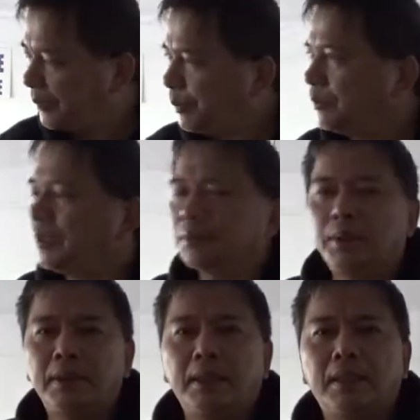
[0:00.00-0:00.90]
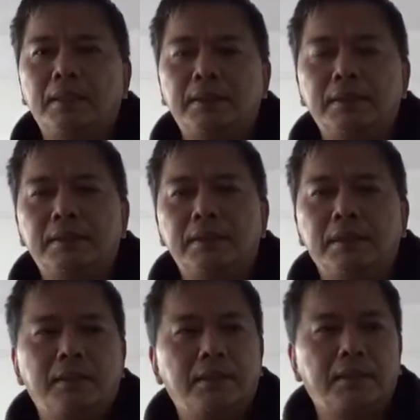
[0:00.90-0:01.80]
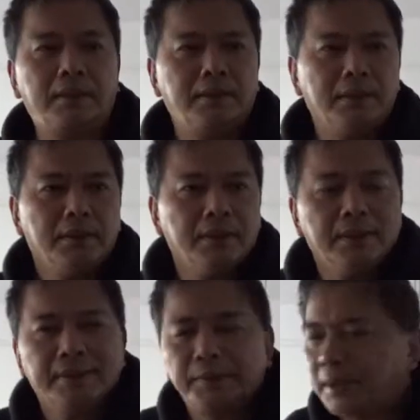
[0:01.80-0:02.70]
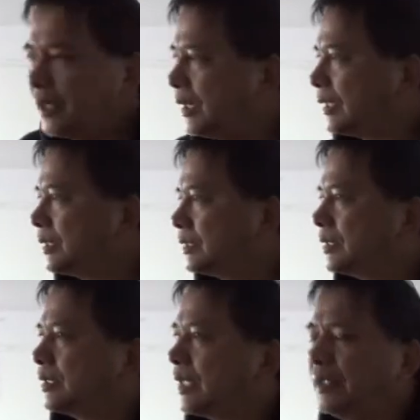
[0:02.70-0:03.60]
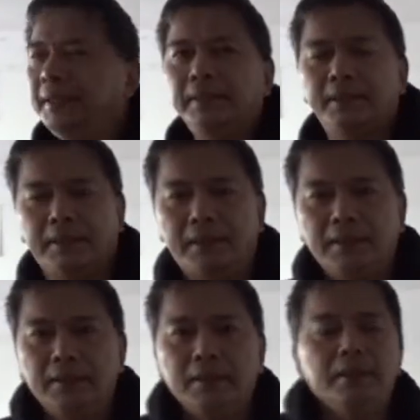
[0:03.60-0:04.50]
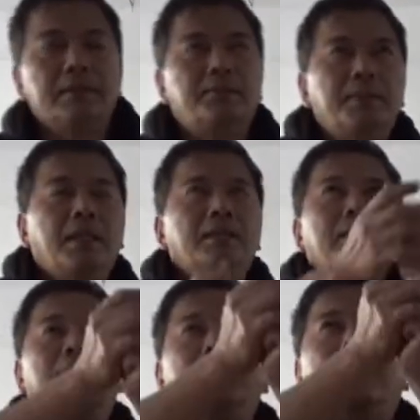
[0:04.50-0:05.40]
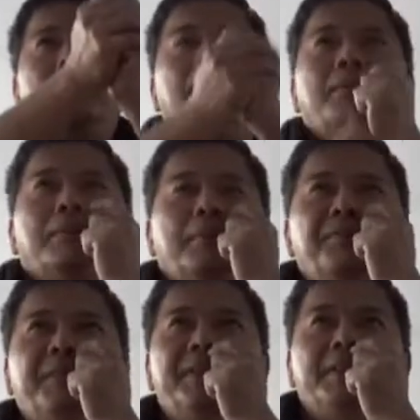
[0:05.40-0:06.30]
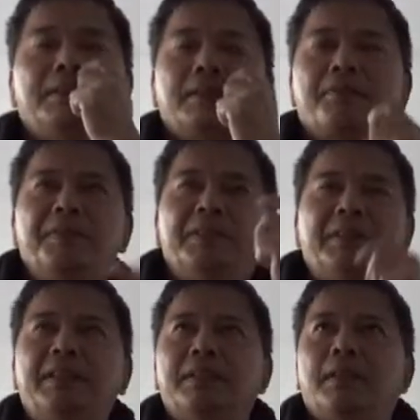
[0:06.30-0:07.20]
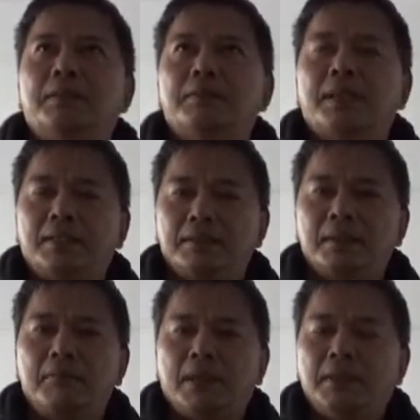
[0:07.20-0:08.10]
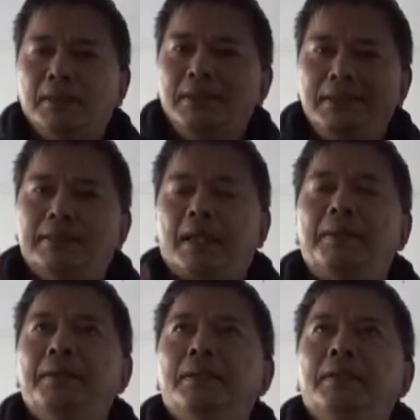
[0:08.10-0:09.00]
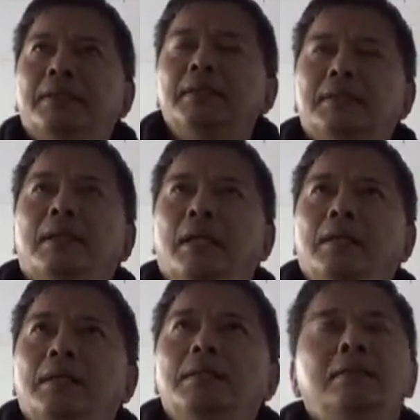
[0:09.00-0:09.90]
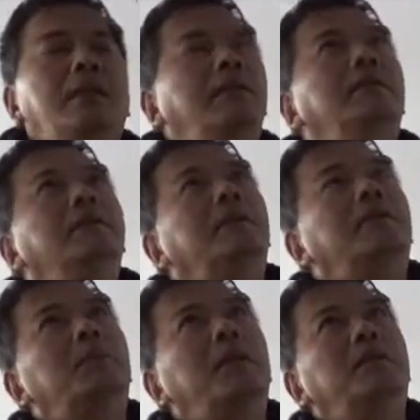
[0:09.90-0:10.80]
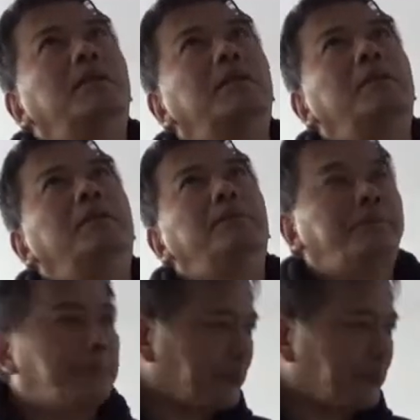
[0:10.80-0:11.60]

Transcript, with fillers: 碰巧船上那个人是那个，船上那个人是一个开天眼的人，怎么看到那个像那个我们飞机的时候飞行的时候，总是看到灯光一闪一闪一闪，他怎么看到那个？